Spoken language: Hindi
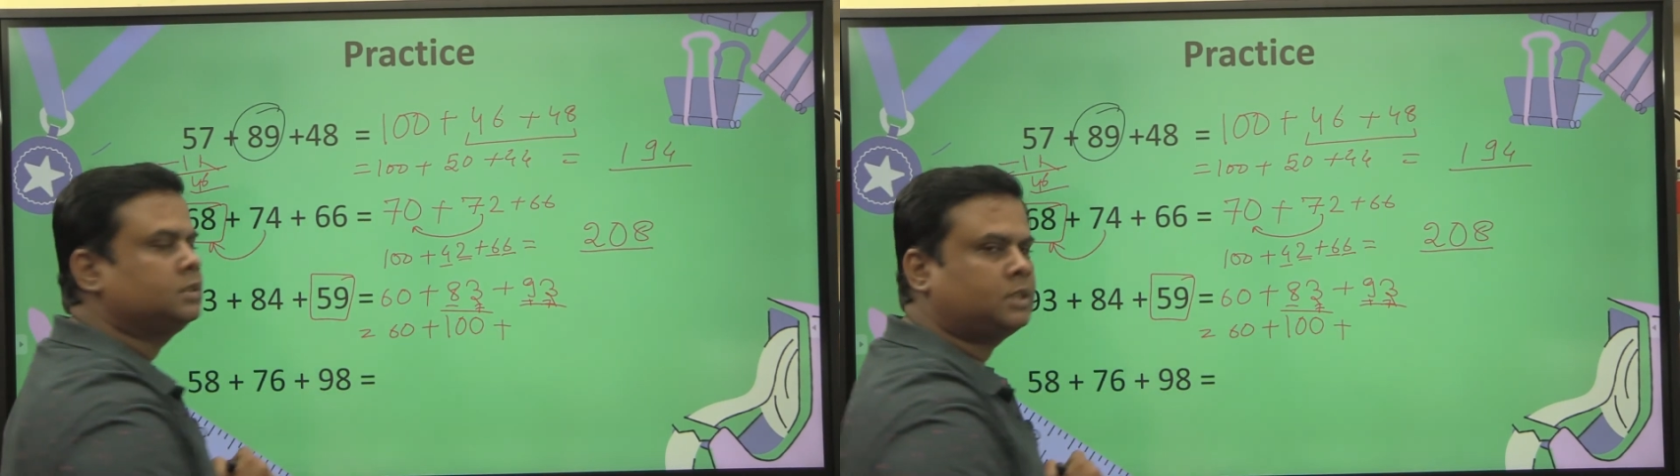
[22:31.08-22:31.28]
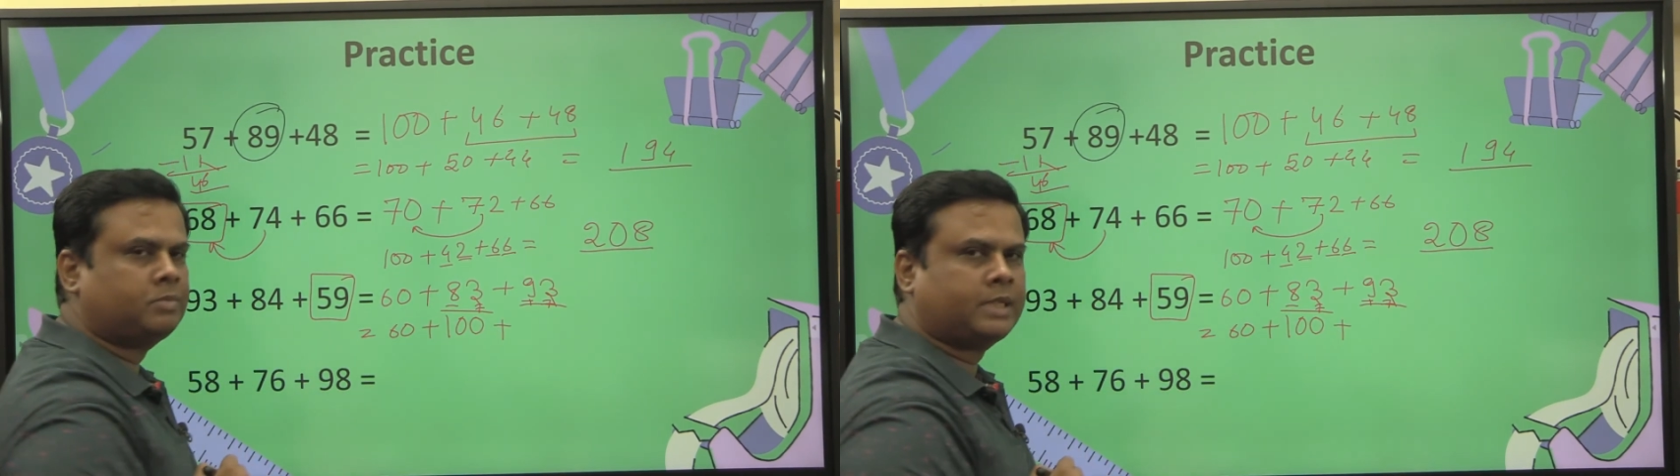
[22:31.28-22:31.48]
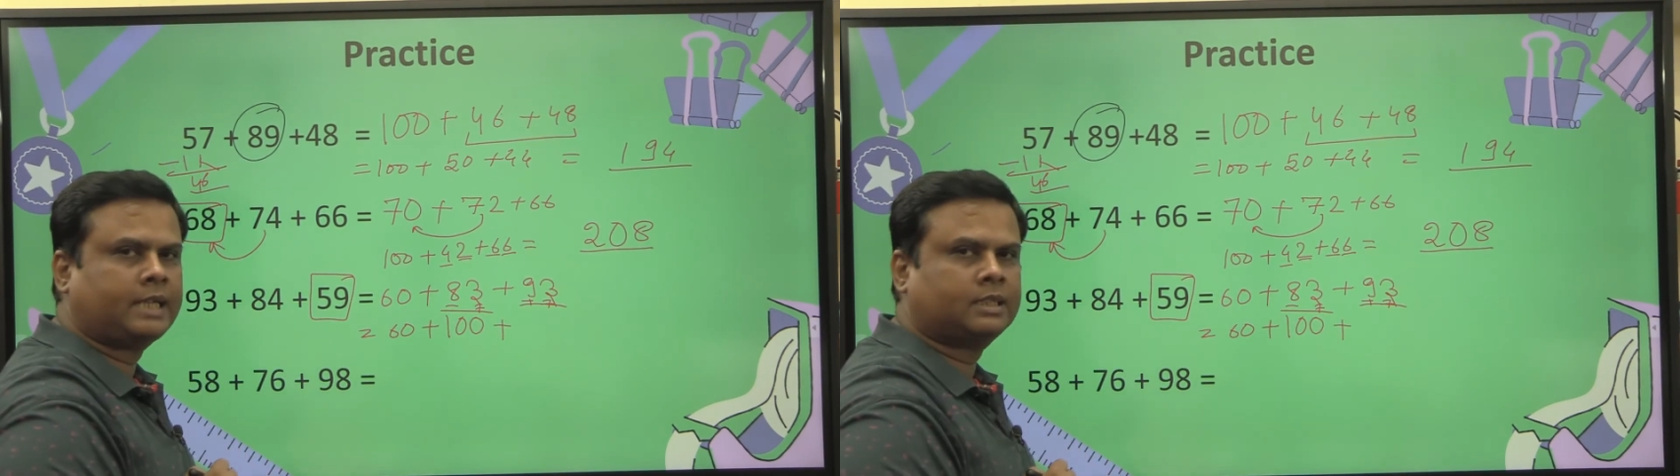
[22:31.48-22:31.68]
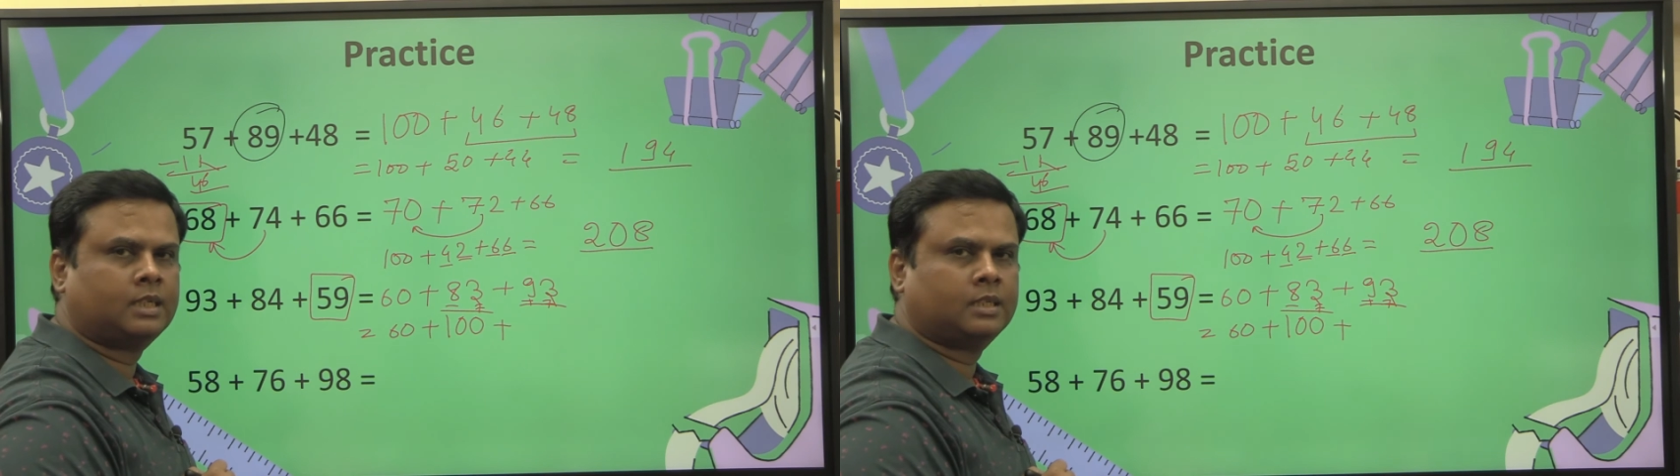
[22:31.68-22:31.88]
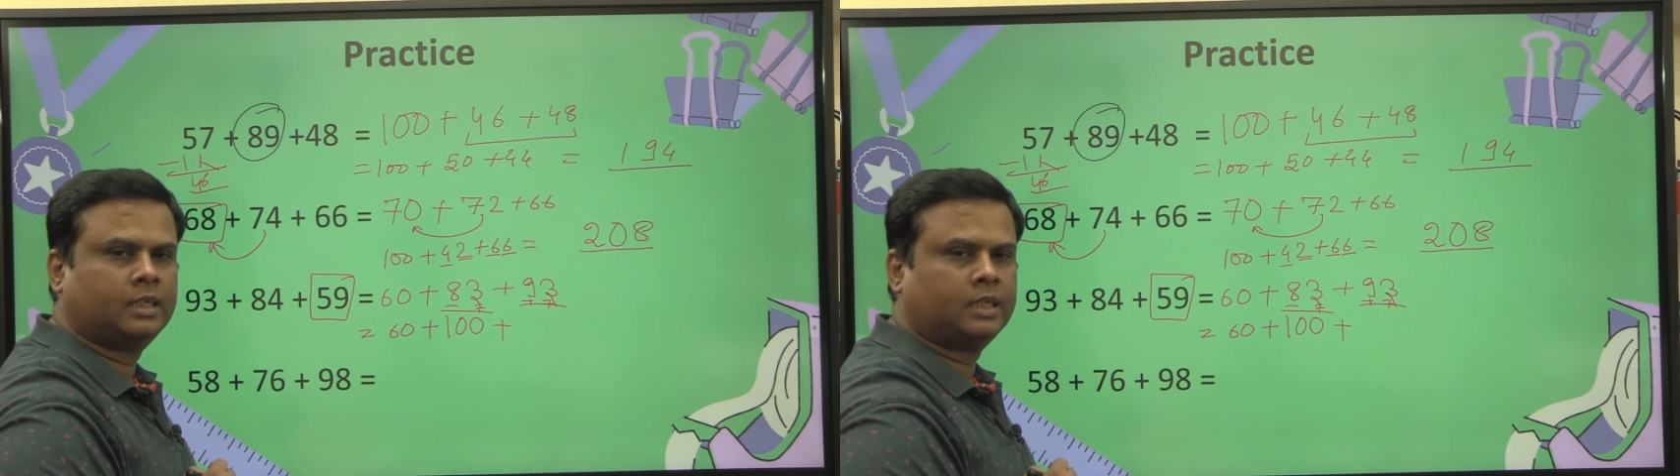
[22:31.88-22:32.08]
सब्ट्रैक्ट
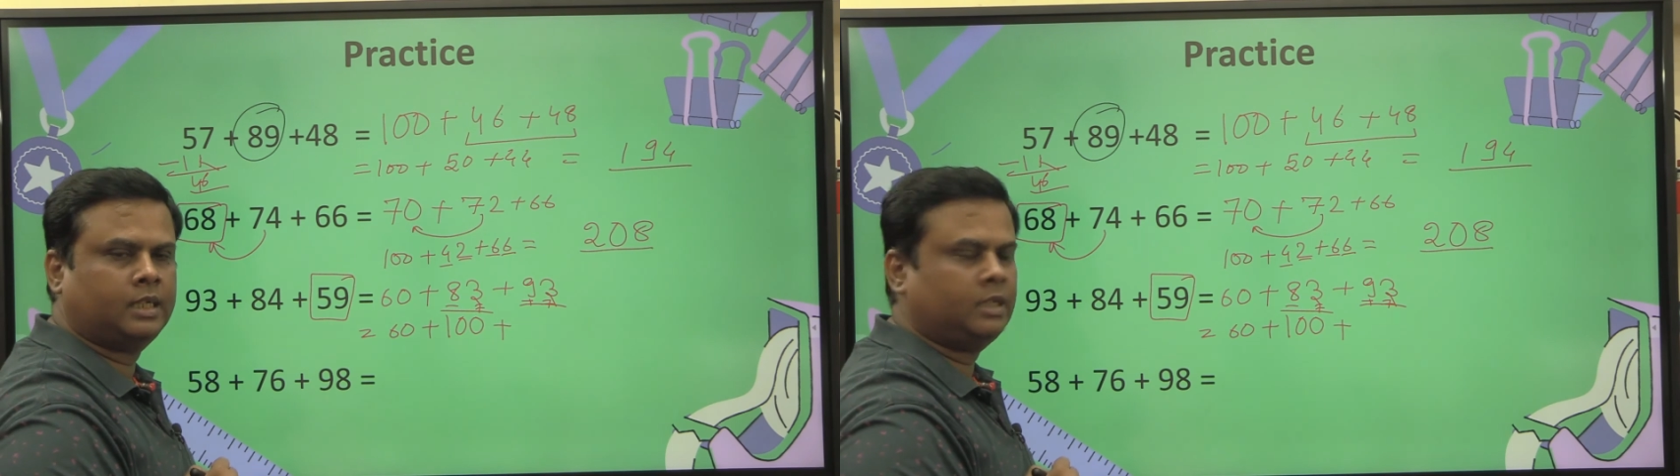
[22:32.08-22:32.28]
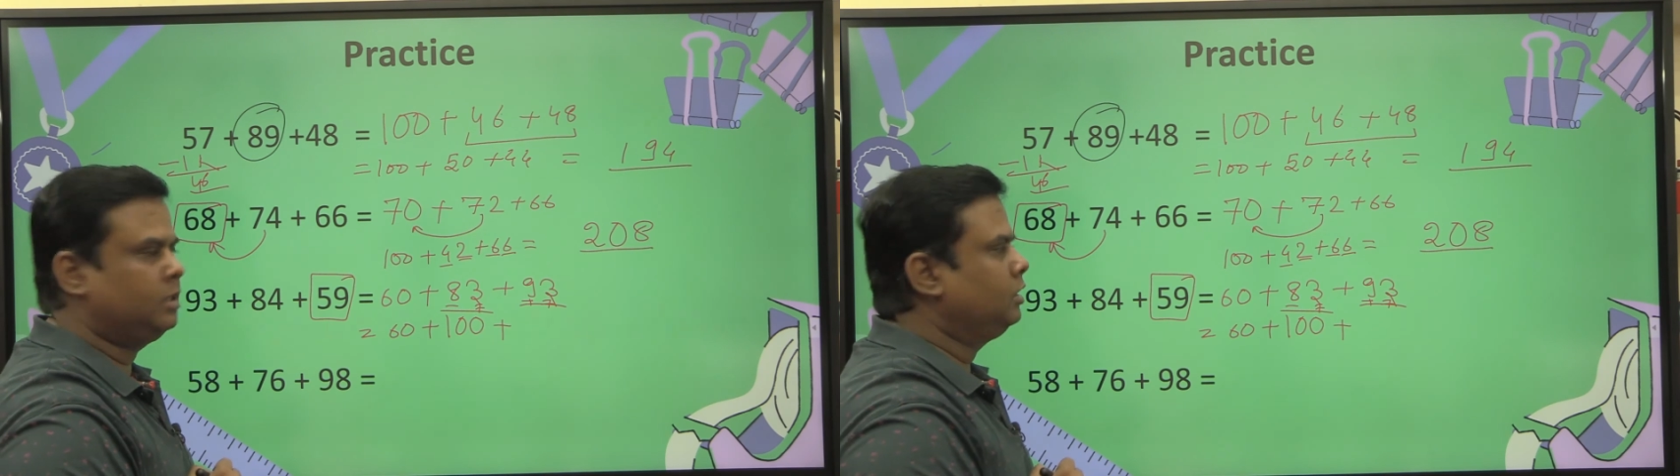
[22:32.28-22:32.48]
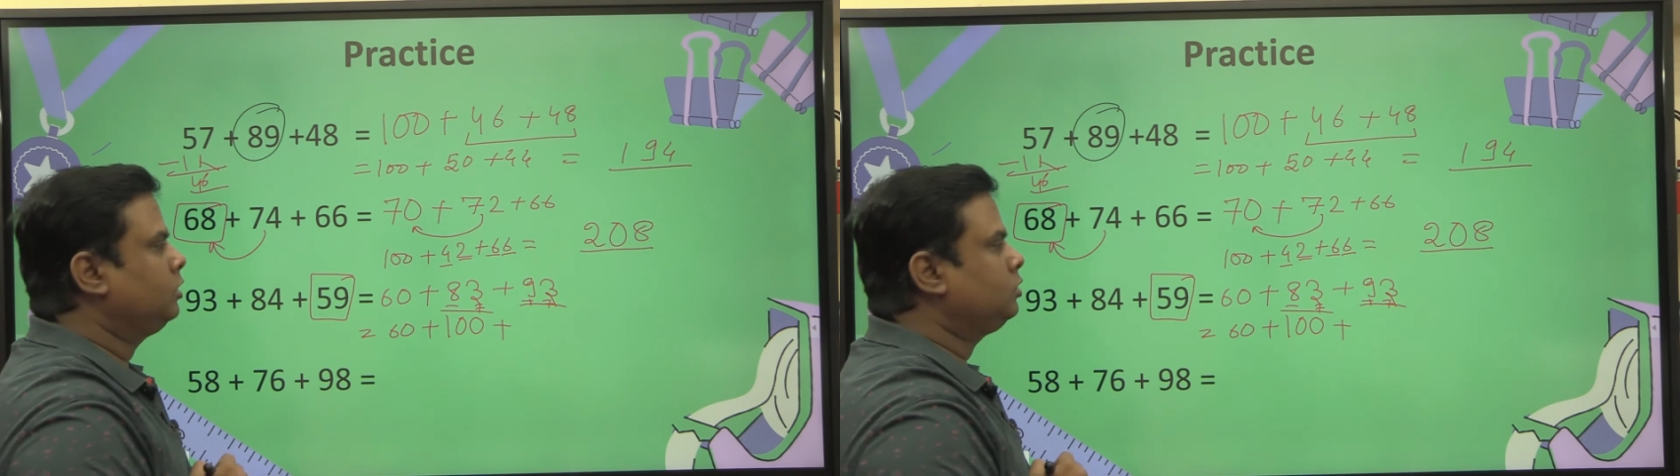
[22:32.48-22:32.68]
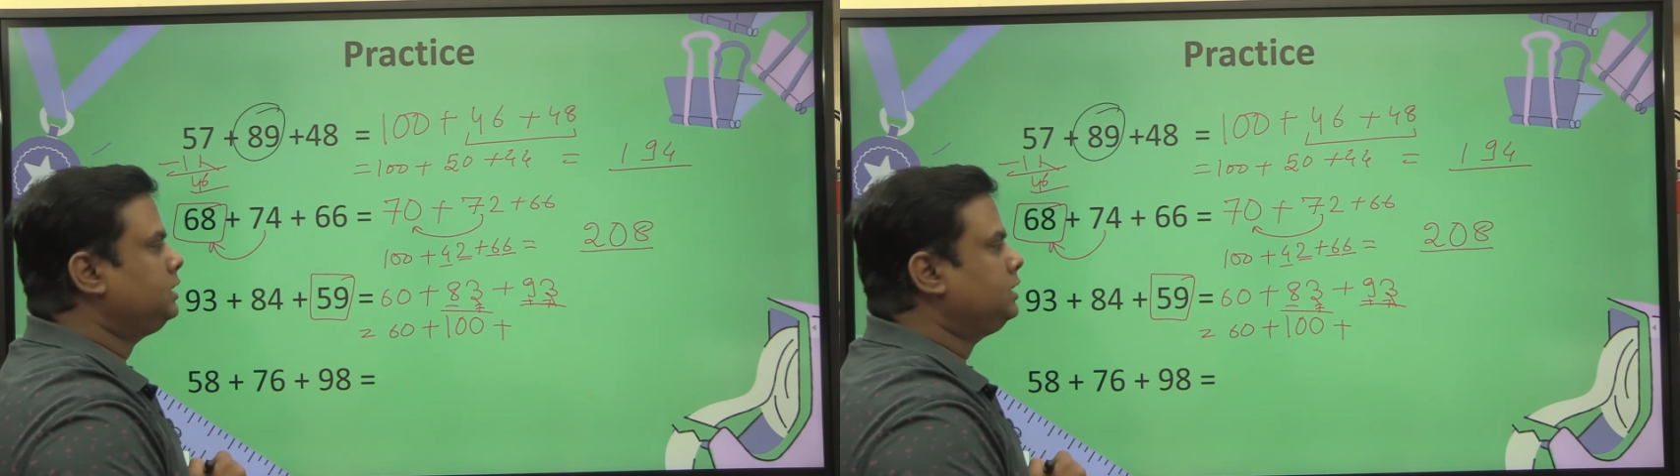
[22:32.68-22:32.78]
कर देंगे तो